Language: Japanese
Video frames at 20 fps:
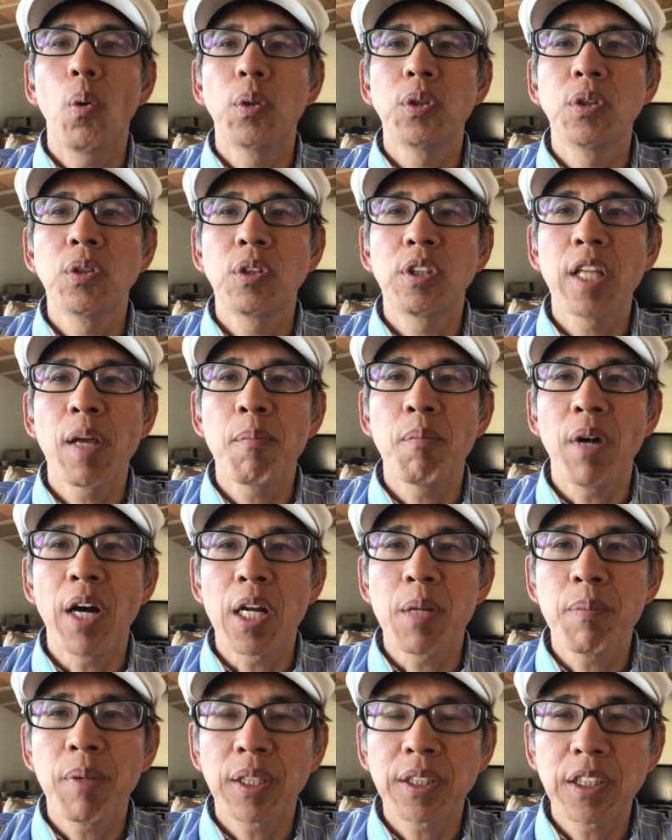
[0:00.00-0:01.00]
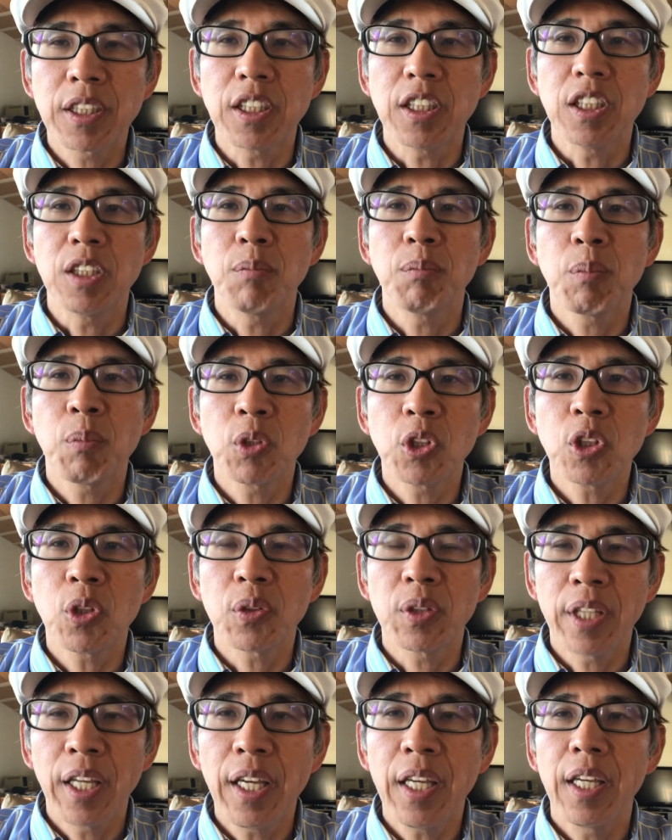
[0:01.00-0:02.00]
いう点もありますしもちろ
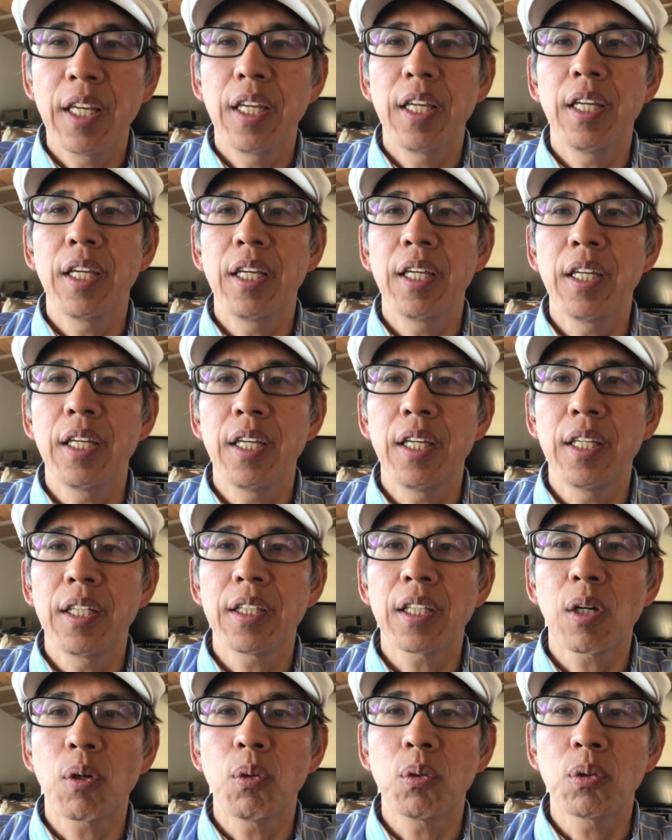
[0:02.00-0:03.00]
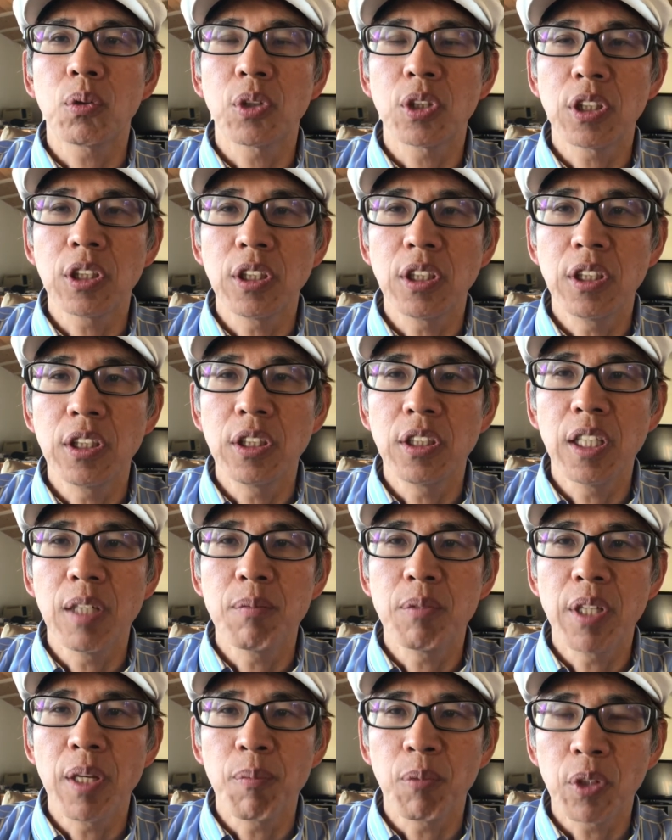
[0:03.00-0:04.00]
んね他国の
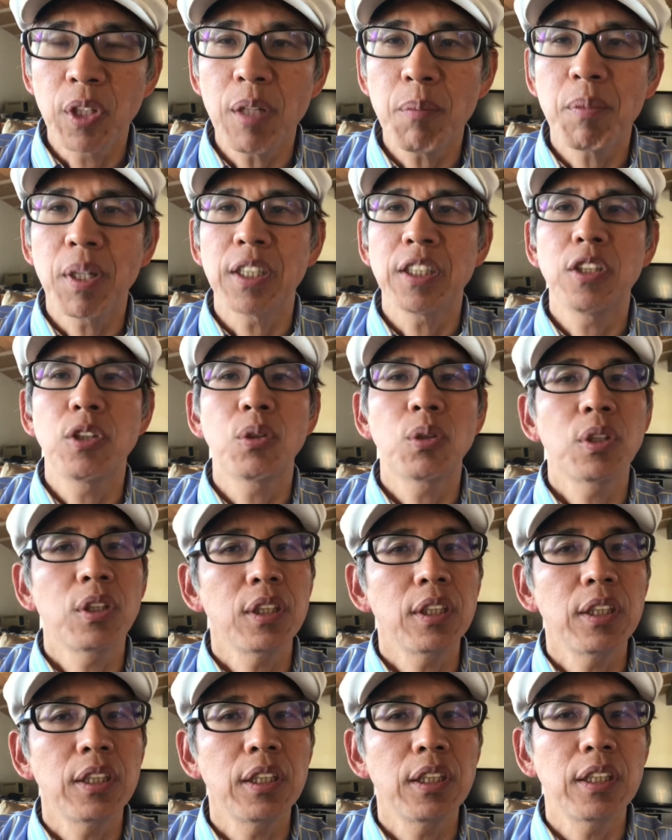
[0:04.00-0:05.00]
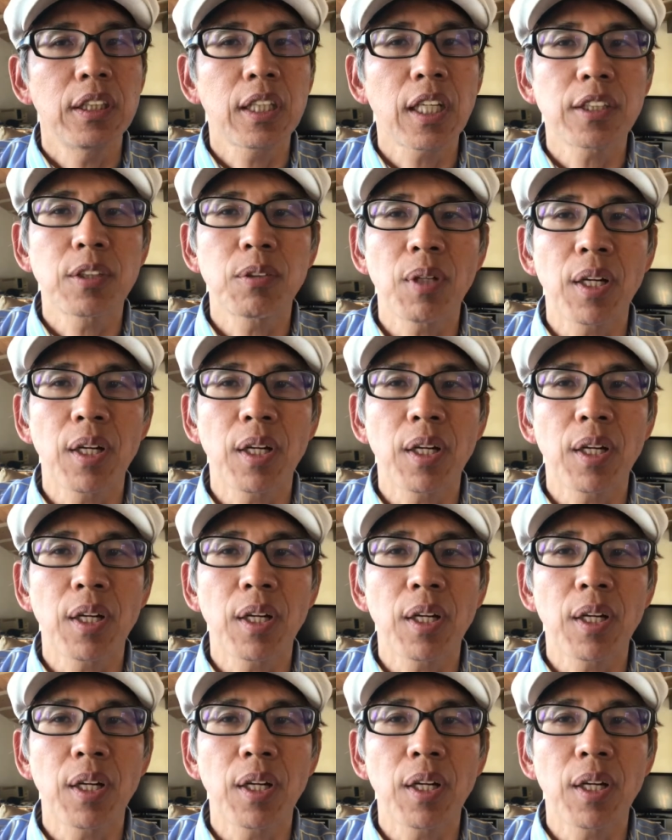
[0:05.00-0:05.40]
CDMA もね、まあ、非常に数